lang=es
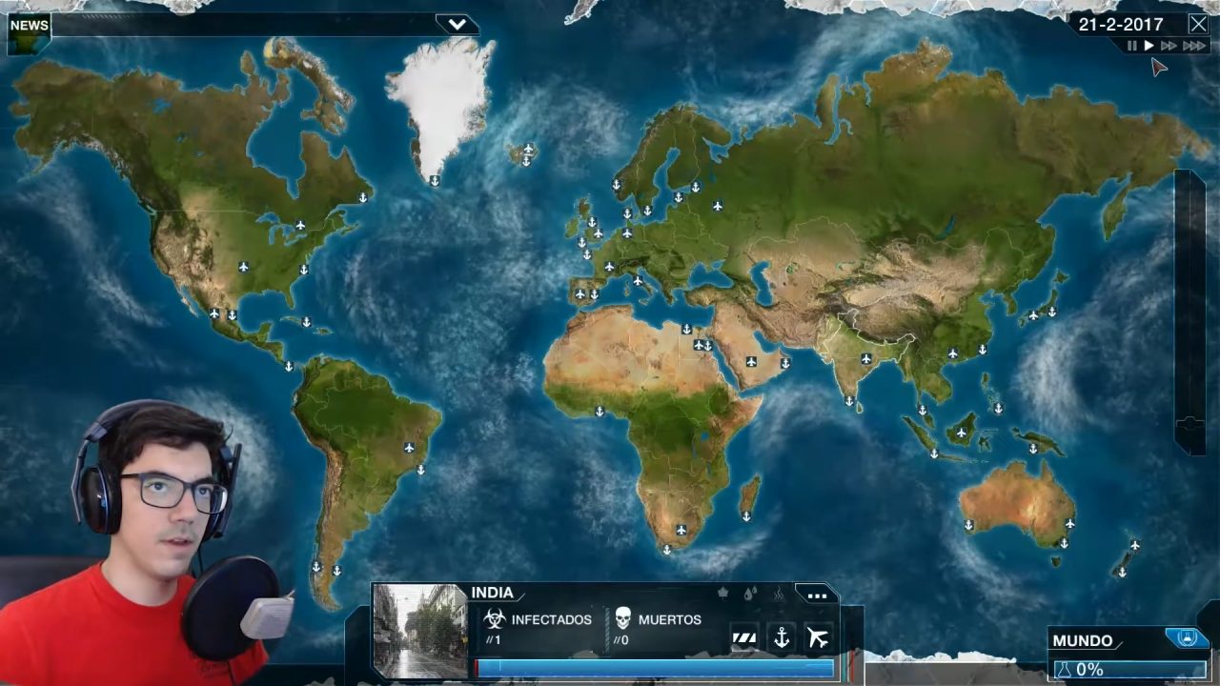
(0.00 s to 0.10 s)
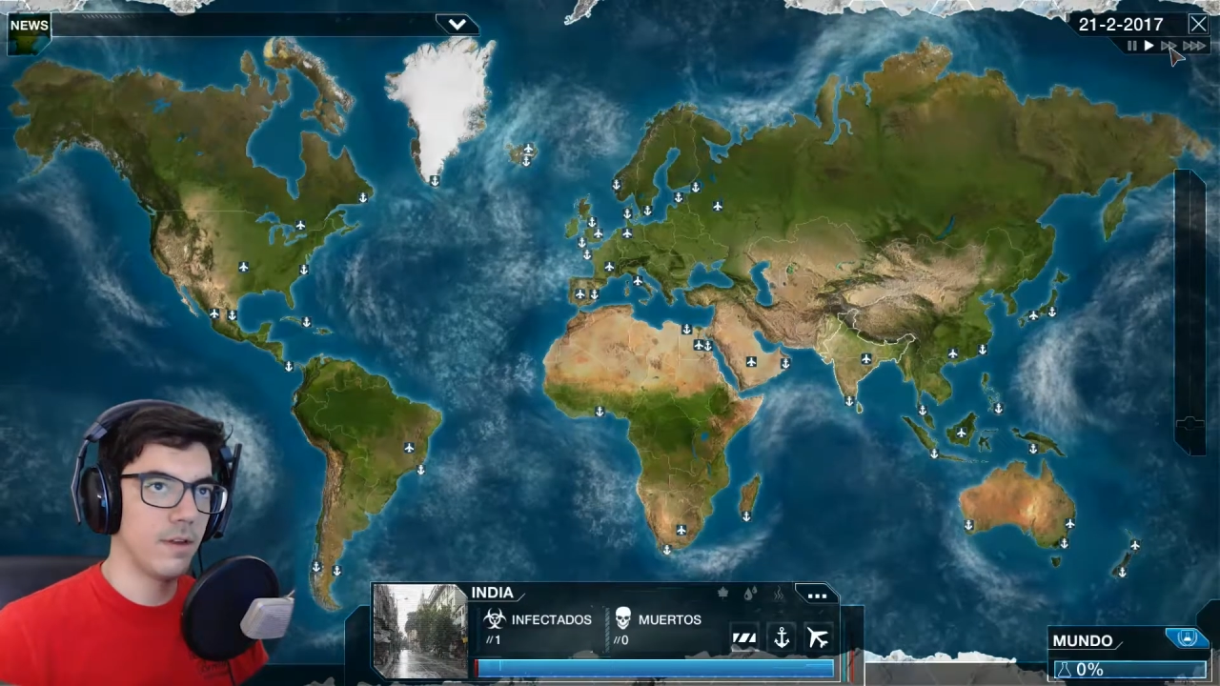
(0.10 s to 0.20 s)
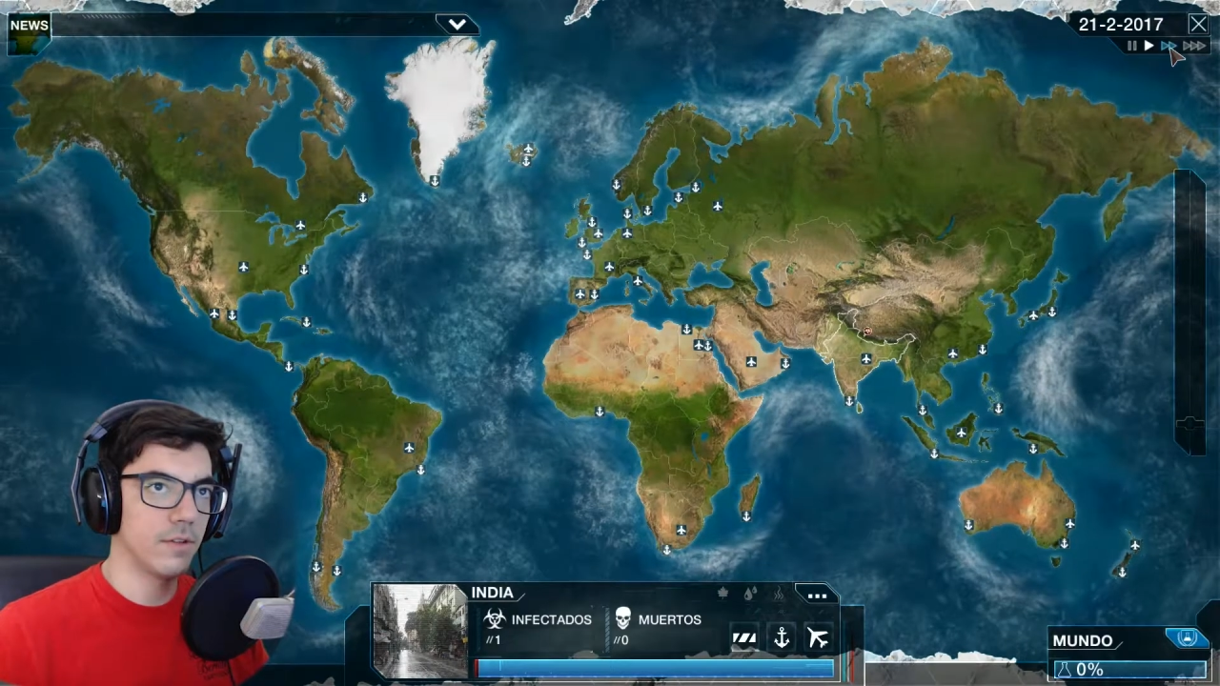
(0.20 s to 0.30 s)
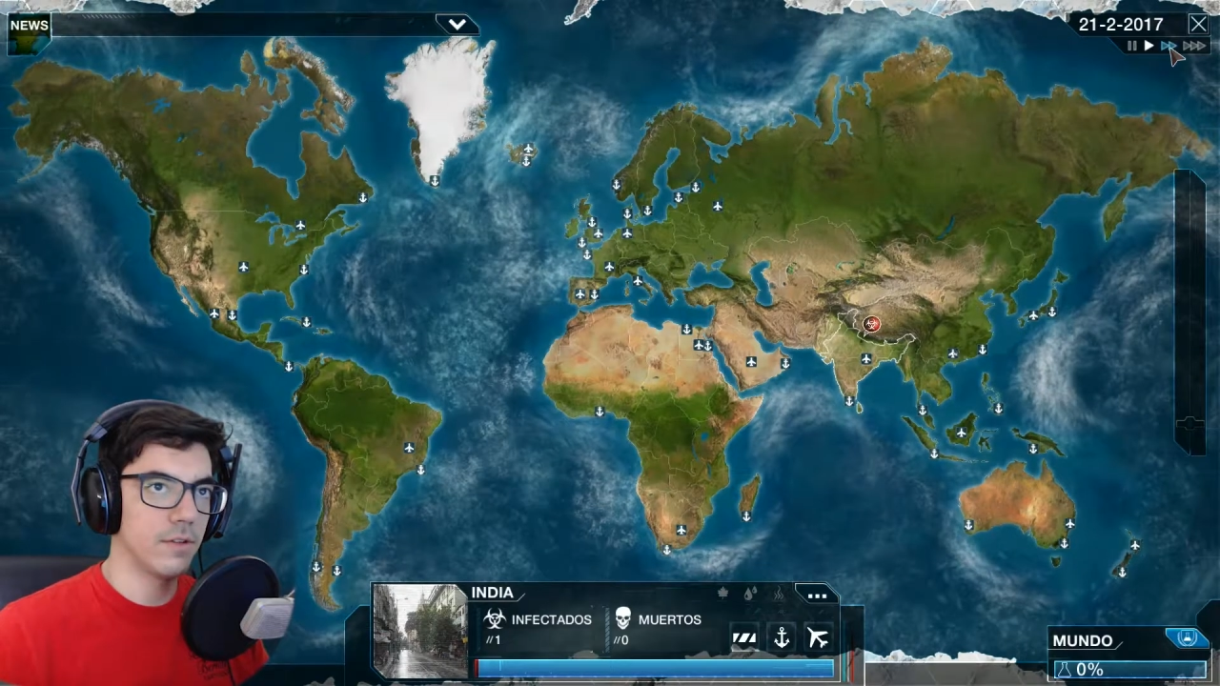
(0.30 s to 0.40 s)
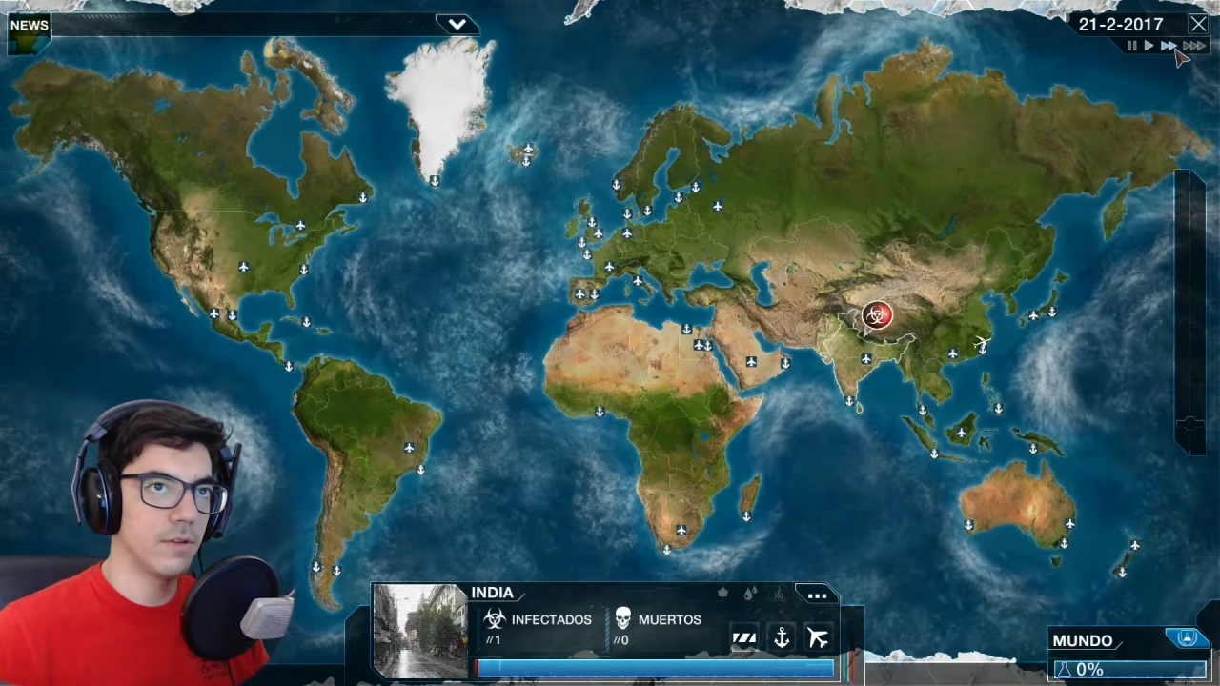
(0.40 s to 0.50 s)

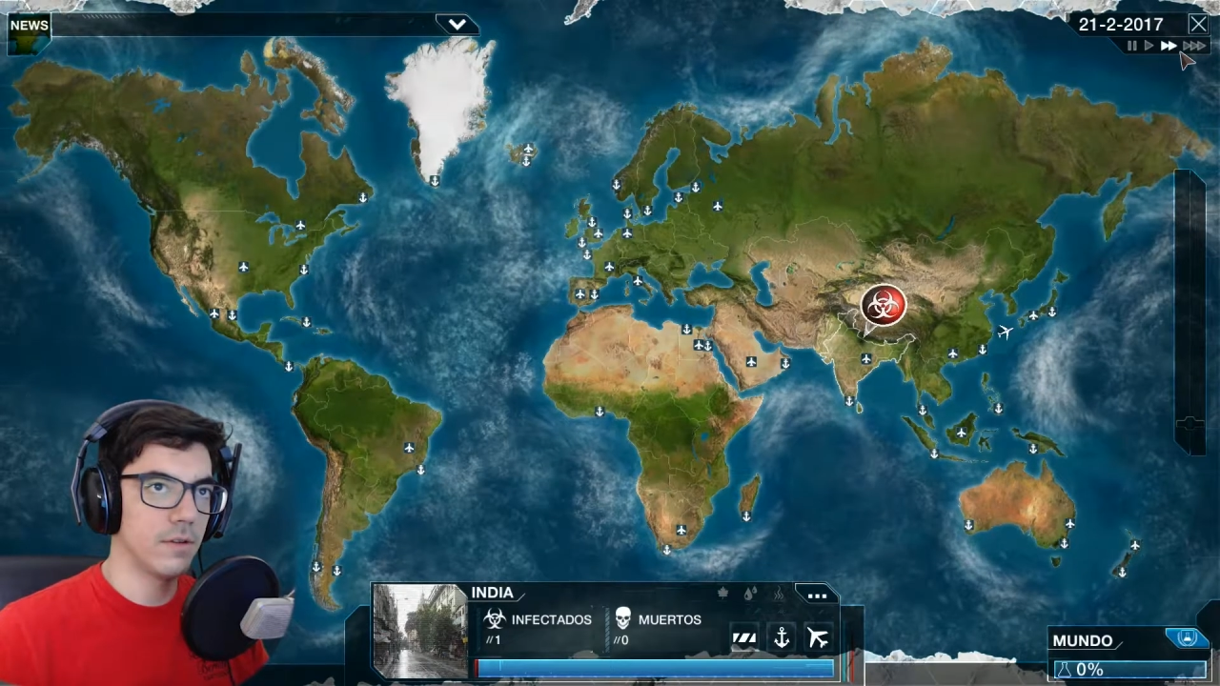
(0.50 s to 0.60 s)
not?